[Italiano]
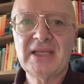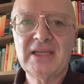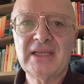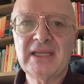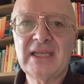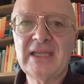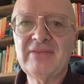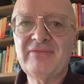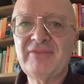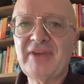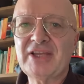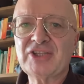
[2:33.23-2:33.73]

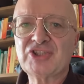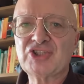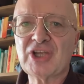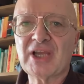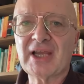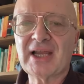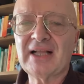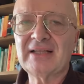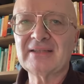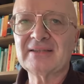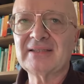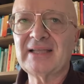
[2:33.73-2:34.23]
Invece
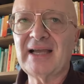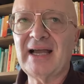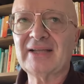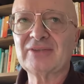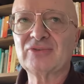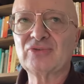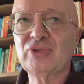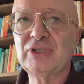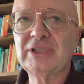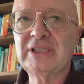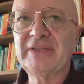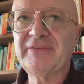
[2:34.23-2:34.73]
in
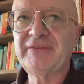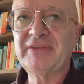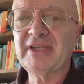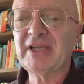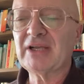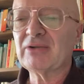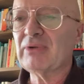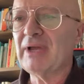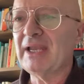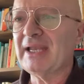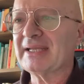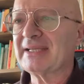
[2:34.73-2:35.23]
realtà tu gli devi
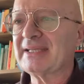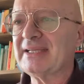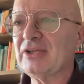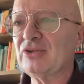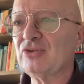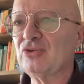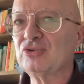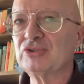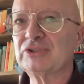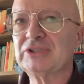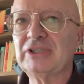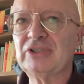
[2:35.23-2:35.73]
dire guarda che
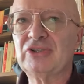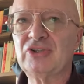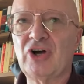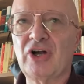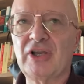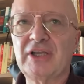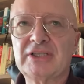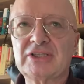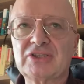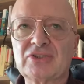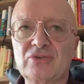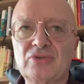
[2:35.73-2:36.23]
io non ti
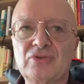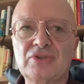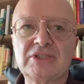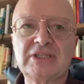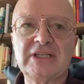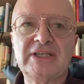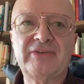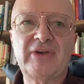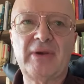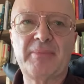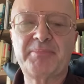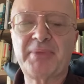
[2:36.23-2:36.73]
do
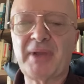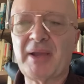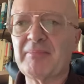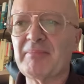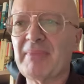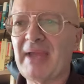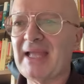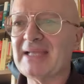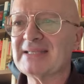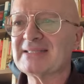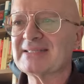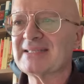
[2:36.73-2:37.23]
l'esclusiva, per
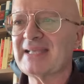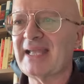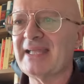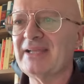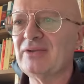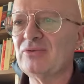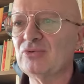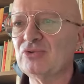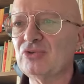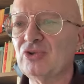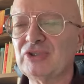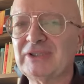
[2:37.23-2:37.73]
me
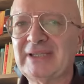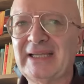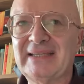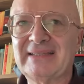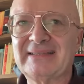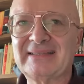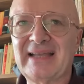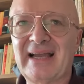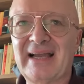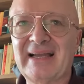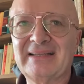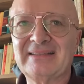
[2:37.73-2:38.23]
sei uno
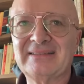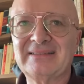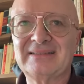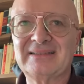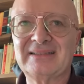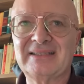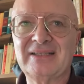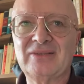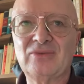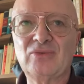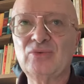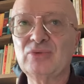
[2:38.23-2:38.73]
dei
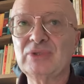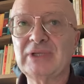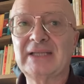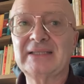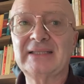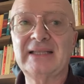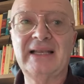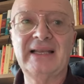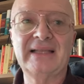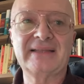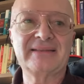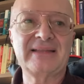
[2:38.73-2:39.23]
tanti, una
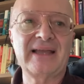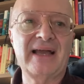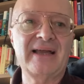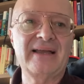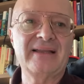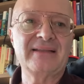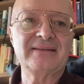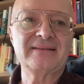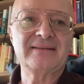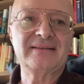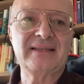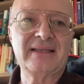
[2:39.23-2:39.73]
delle
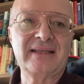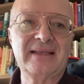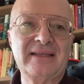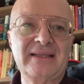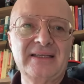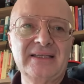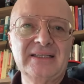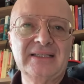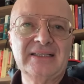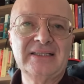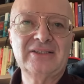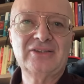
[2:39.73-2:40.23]
tante
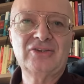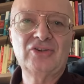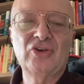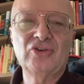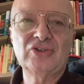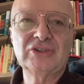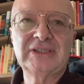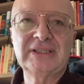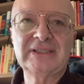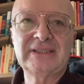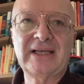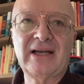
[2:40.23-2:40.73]

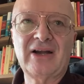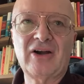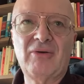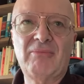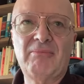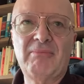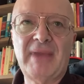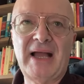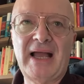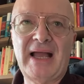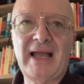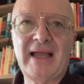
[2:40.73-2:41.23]
non ti darò
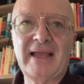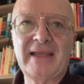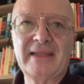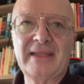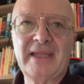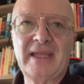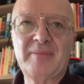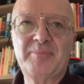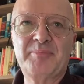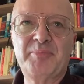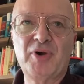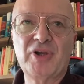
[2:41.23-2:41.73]

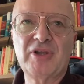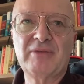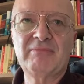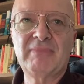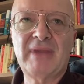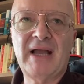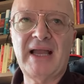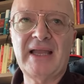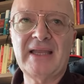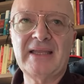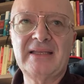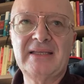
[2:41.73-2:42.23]
mai e poi
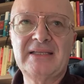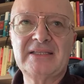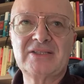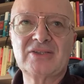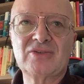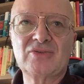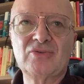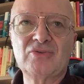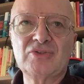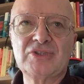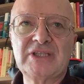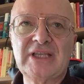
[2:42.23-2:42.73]
mai
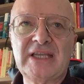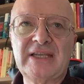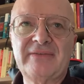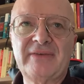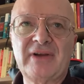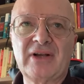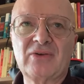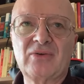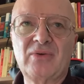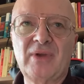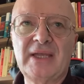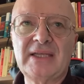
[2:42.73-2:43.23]

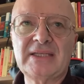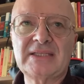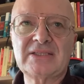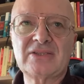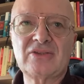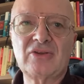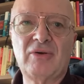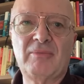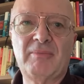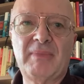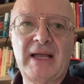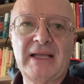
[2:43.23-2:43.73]
l'esclusiva.
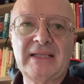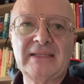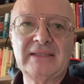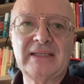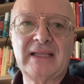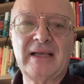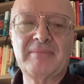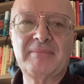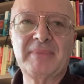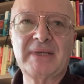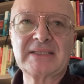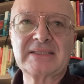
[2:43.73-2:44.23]
Questo
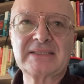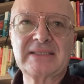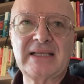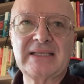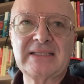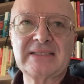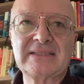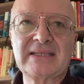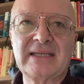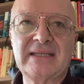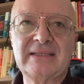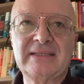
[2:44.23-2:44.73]
manda
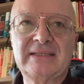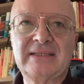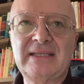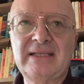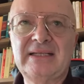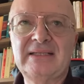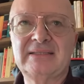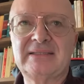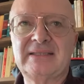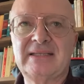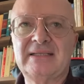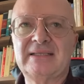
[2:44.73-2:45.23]
abbastanza in
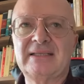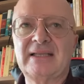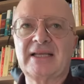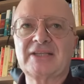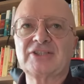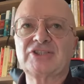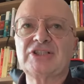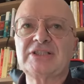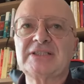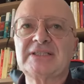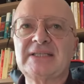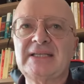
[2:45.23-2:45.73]
tilt il
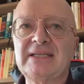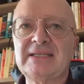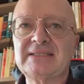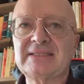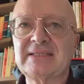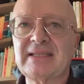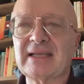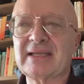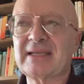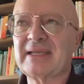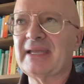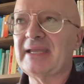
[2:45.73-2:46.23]

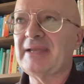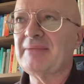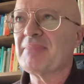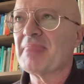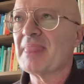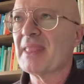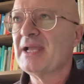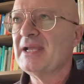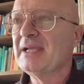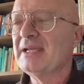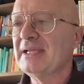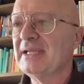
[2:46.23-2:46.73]
narcisista
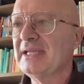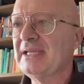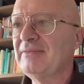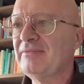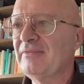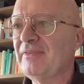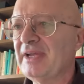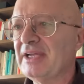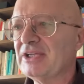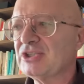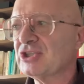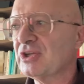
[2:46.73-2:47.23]
che
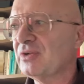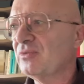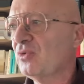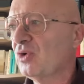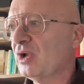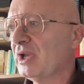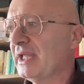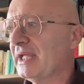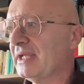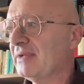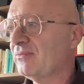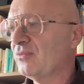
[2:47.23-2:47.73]
invece
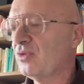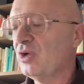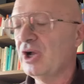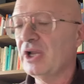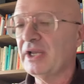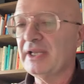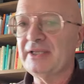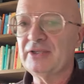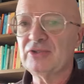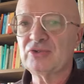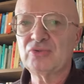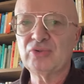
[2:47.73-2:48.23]
vuole,
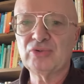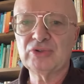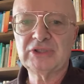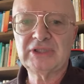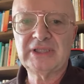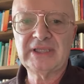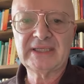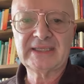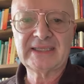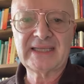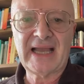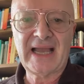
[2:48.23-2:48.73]
vuole in
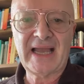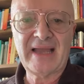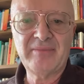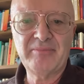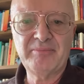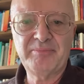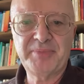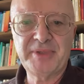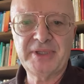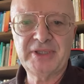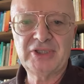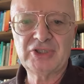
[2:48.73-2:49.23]
tutti i
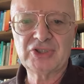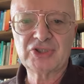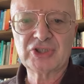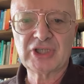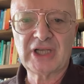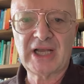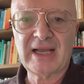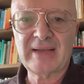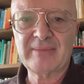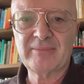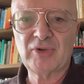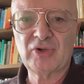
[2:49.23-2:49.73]
campi,
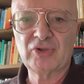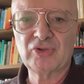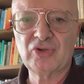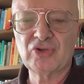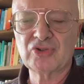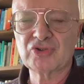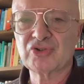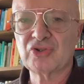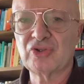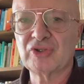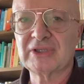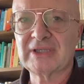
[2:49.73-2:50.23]
diciamo,
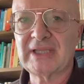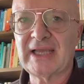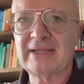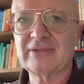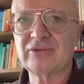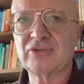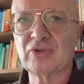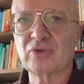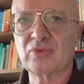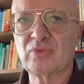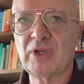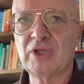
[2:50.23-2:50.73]
non
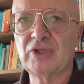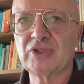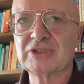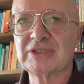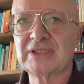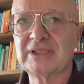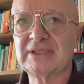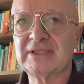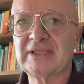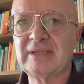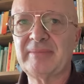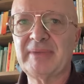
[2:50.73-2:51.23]
soltanto quello
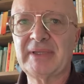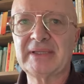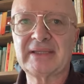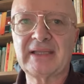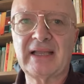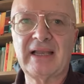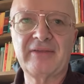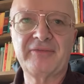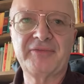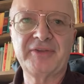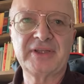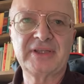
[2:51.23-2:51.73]

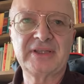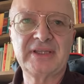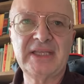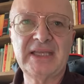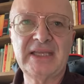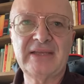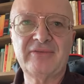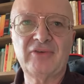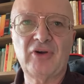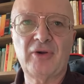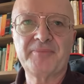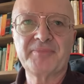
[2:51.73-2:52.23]
sentimentale
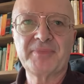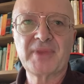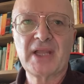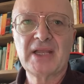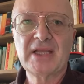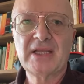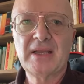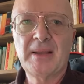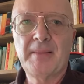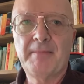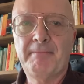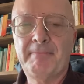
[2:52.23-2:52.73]
affettivo,
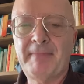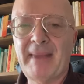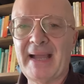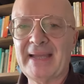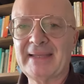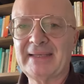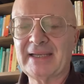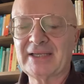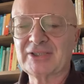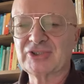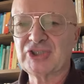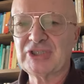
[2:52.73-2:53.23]
ma
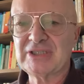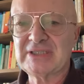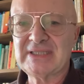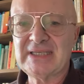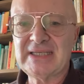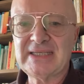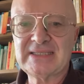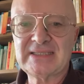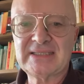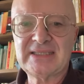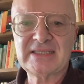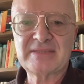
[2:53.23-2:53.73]
i
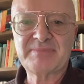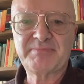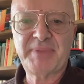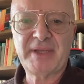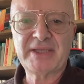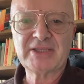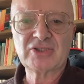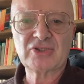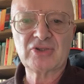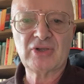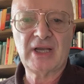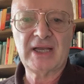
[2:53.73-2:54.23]
narcisisti
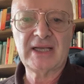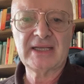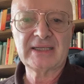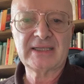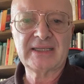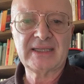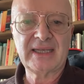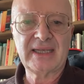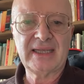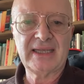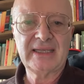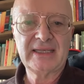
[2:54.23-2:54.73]
spesso
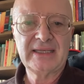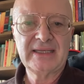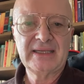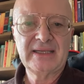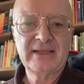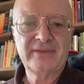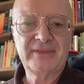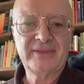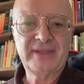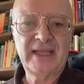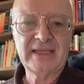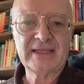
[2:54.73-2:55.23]

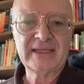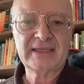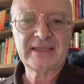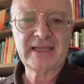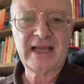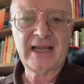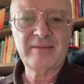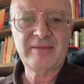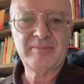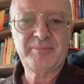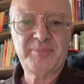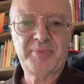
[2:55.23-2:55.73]
anche nel
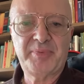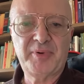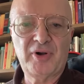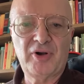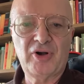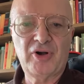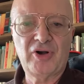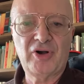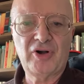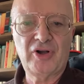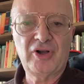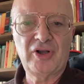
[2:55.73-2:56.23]

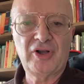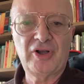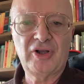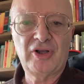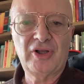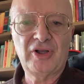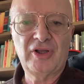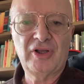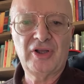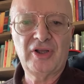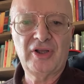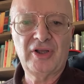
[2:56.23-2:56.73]
campo
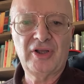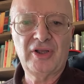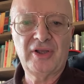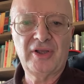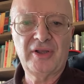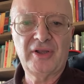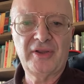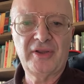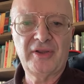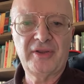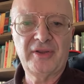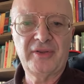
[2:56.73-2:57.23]

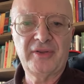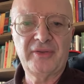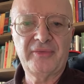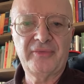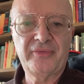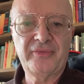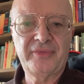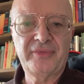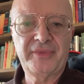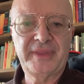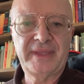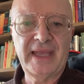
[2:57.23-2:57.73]
eh,
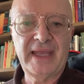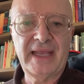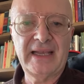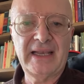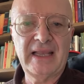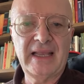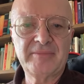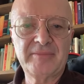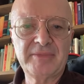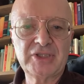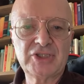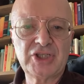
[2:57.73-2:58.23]

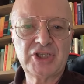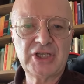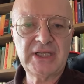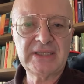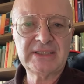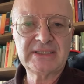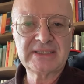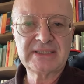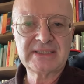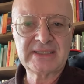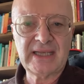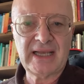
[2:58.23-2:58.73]

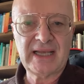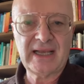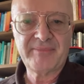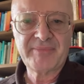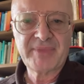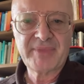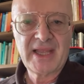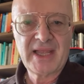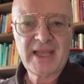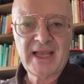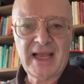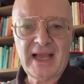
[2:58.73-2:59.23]

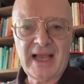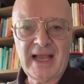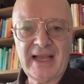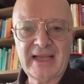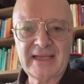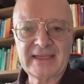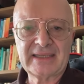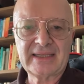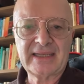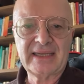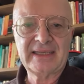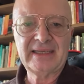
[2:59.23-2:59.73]
dell'amicizia,
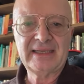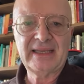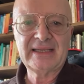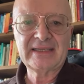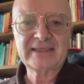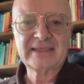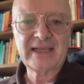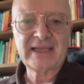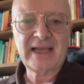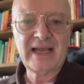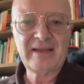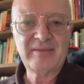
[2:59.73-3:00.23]
anche
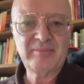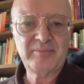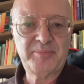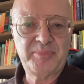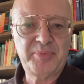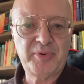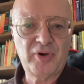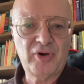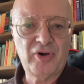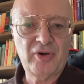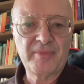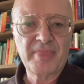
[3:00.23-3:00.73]
nel
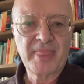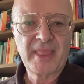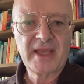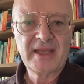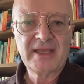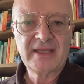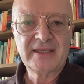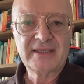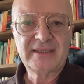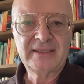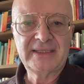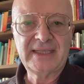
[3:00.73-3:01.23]
campo
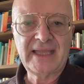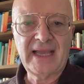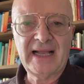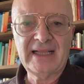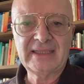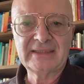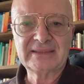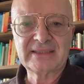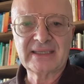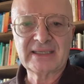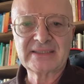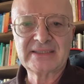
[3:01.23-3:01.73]
di
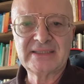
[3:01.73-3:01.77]
altre